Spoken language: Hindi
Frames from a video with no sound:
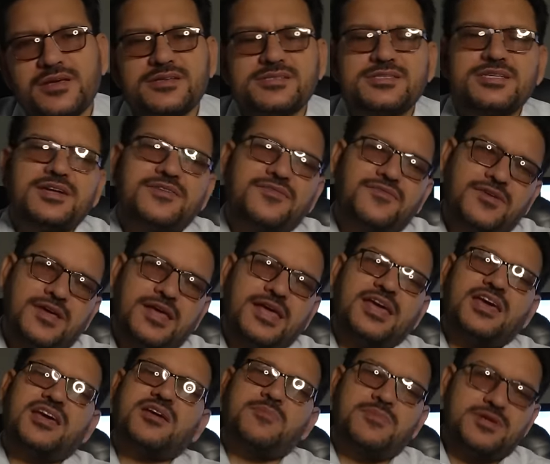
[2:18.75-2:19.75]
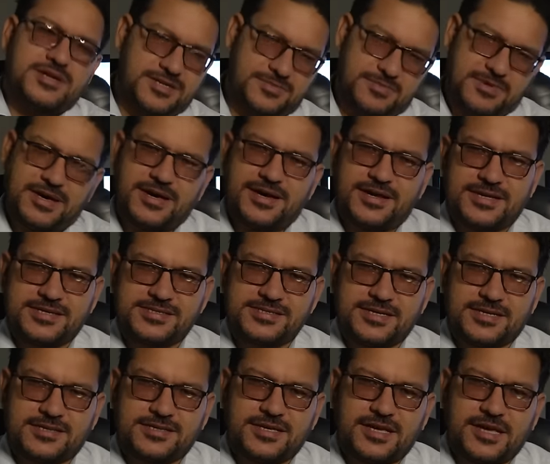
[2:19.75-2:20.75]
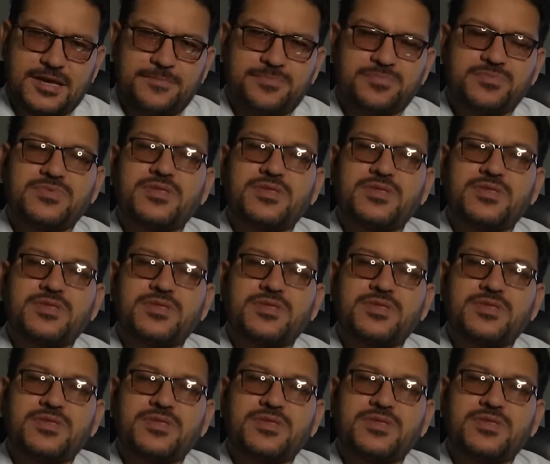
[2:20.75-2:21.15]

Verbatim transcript: सिर्फ एक मिनट में ख़रीद सकते हैं